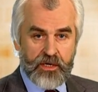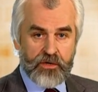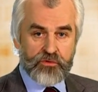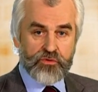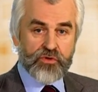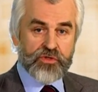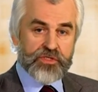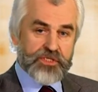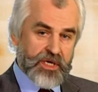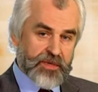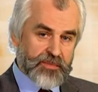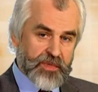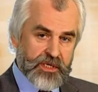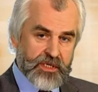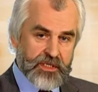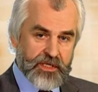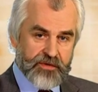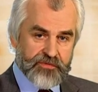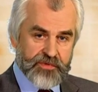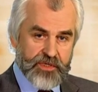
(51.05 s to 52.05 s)
но самое
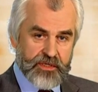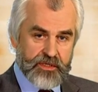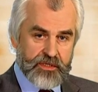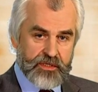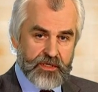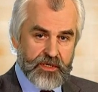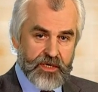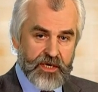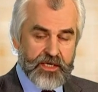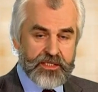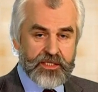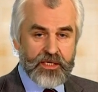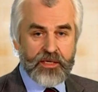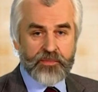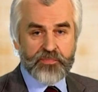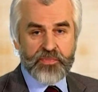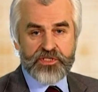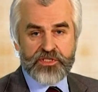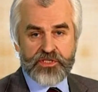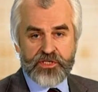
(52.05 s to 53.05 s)
главное – это
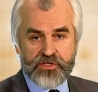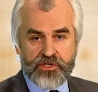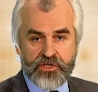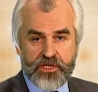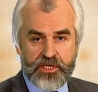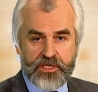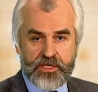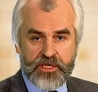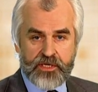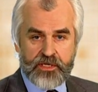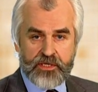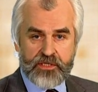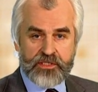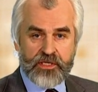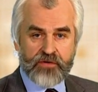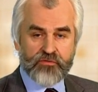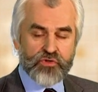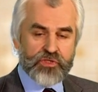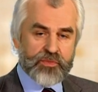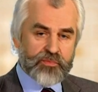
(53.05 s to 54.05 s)
постижение
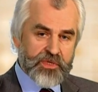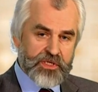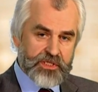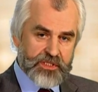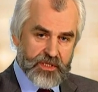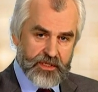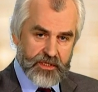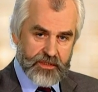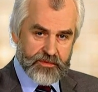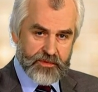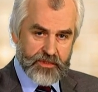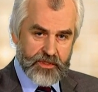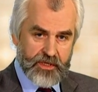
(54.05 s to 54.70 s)
того смысла,